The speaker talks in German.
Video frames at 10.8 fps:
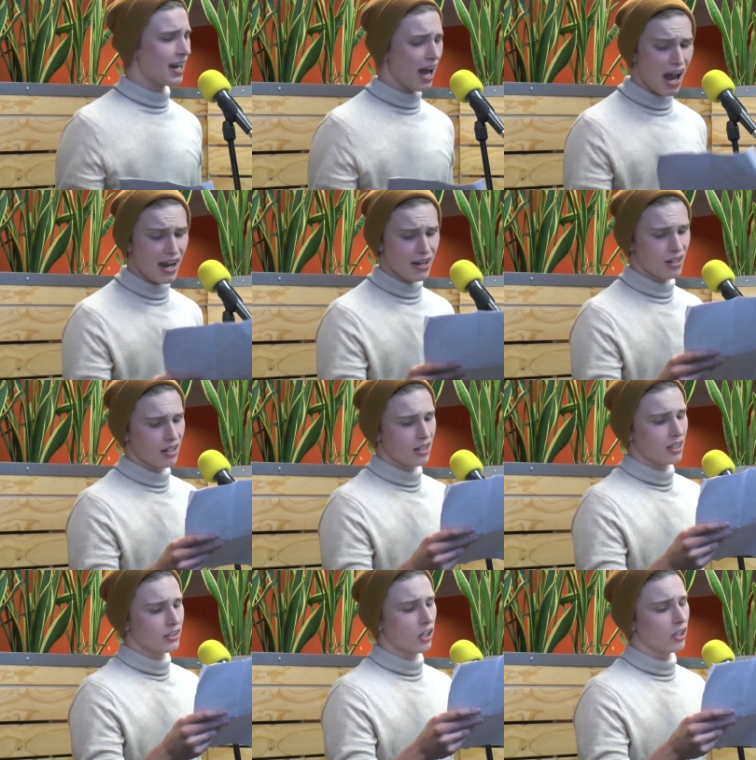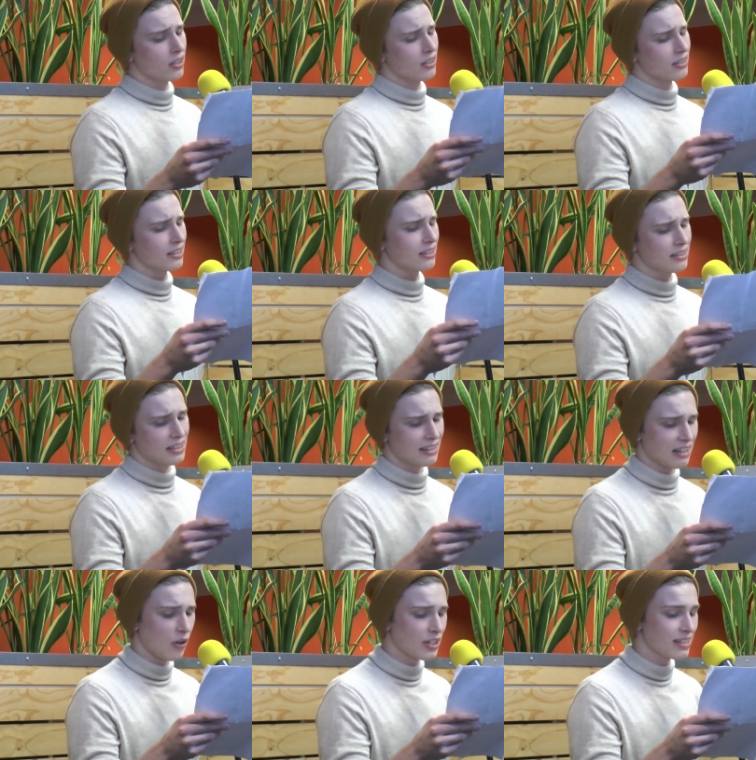Ey, doch sind sich
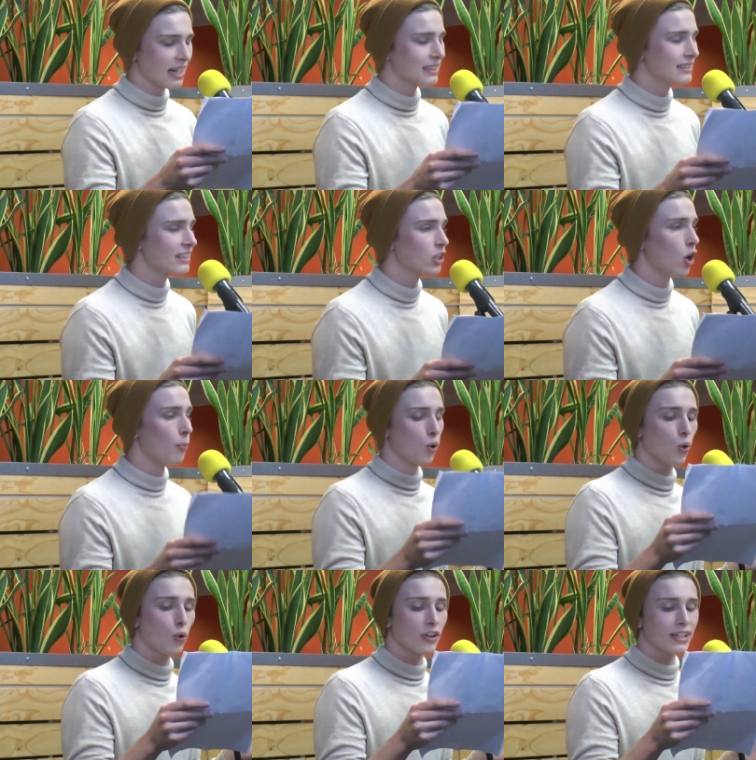jetzt auch nicht ganz sicher, ob Rosa